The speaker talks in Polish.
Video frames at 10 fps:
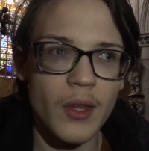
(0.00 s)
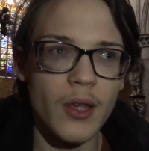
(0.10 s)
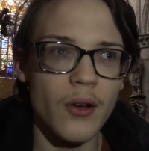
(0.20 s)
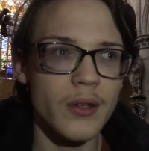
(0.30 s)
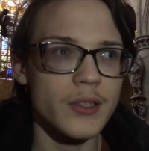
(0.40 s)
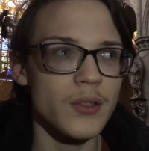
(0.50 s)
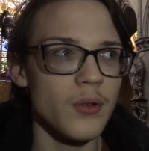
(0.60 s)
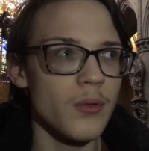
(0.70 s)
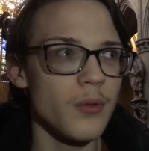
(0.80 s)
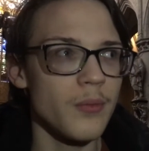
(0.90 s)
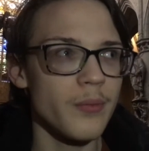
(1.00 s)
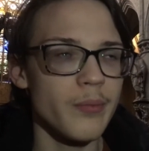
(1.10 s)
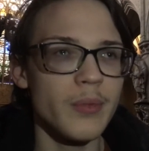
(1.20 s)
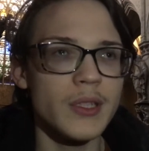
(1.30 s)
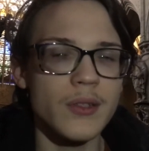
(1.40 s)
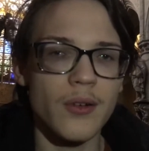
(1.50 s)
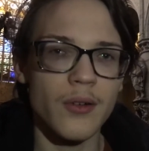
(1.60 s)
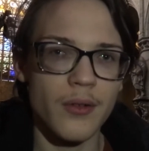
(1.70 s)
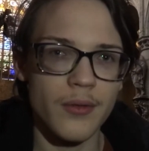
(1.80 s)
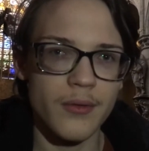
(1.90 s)
I one są blisko
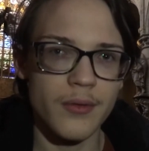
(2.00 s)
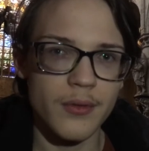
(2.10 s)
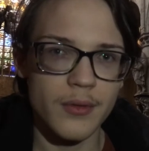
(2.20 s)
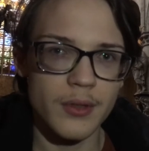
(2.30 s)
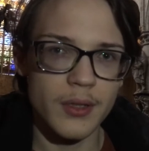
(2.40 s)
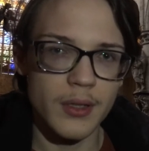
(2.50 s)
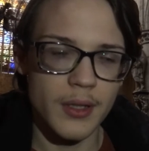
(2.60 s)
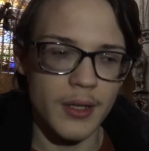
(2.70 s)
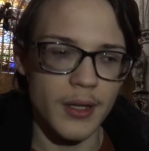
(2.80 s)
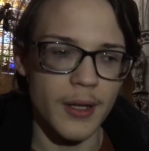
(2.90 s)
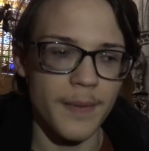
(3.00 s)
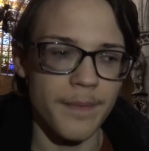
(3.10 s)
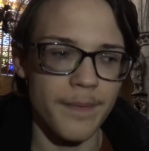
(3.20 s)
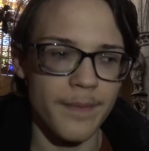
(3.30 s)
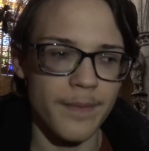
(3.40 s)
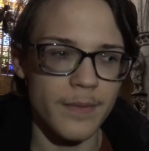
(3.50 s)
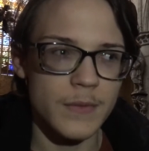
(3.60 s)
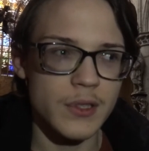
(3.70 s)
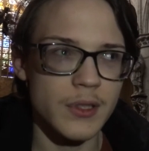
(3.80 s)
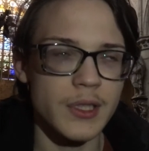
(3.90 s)
um,
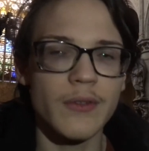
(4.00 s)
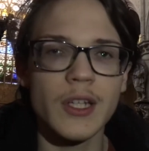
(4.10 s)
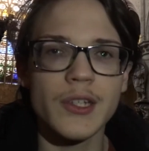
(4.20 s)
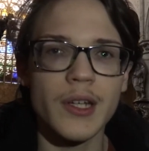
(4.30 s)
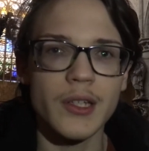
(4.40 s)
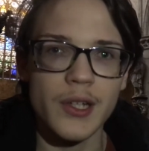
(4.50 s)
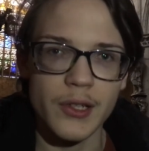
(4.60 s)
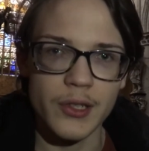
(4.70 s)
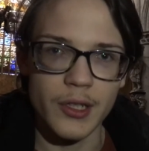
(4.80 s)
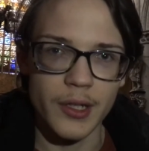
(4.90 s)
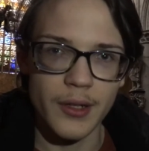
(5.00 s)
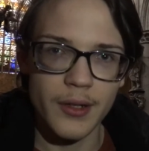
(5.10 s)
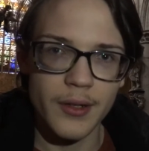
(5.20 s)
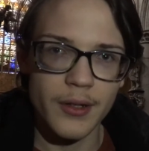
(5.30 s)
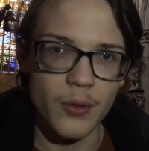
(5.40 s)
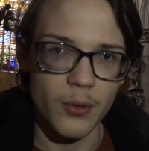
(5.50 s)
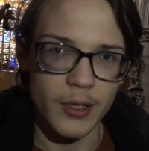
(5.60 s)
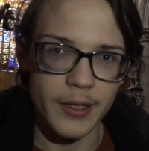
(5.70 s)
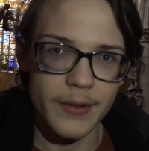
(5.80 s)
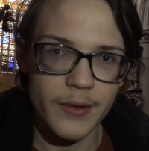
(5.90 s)
zewnętrznej części kuli